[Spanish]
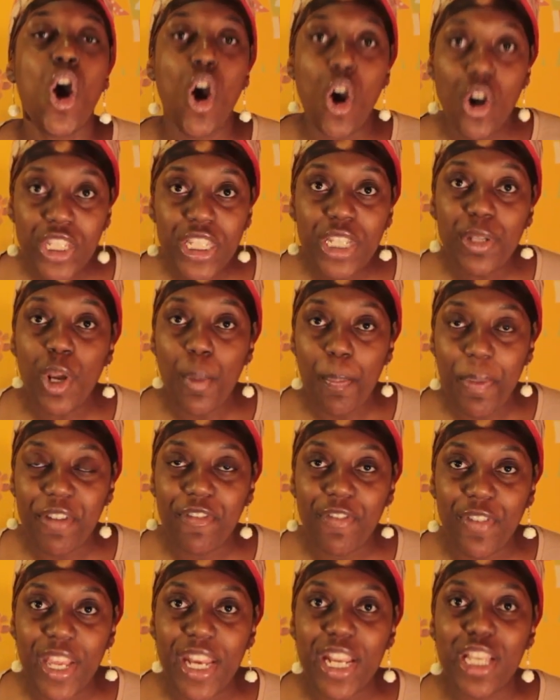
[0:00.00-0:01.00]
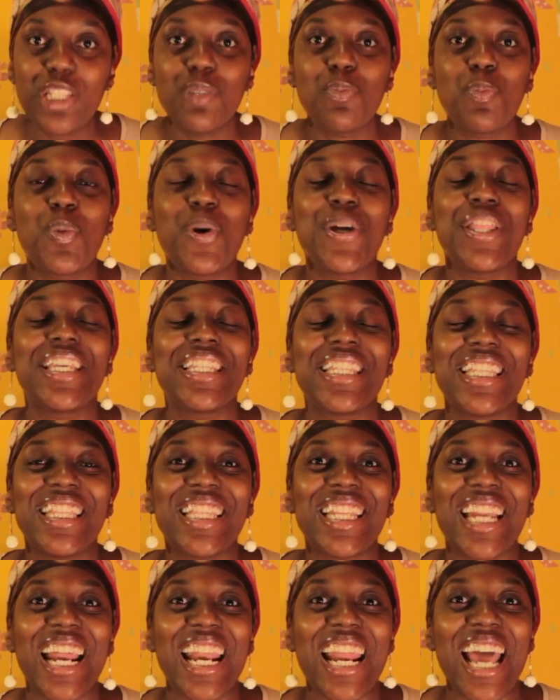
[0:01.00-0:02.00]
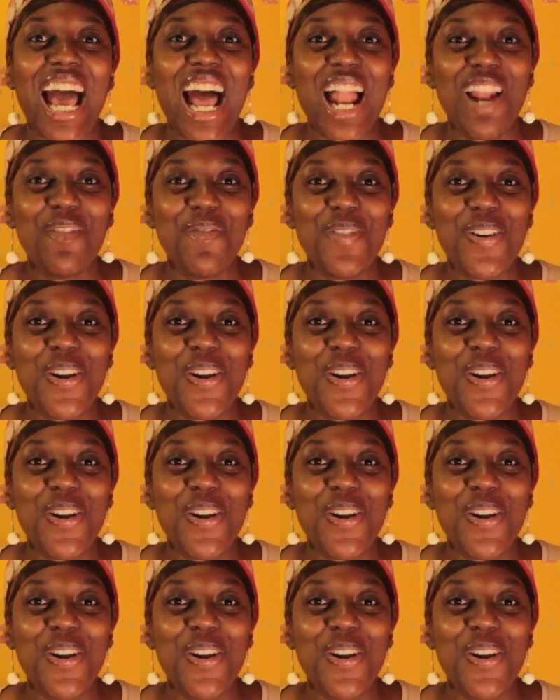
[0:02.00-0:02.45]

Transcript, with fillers: O si lo prefieres, puedes entrar al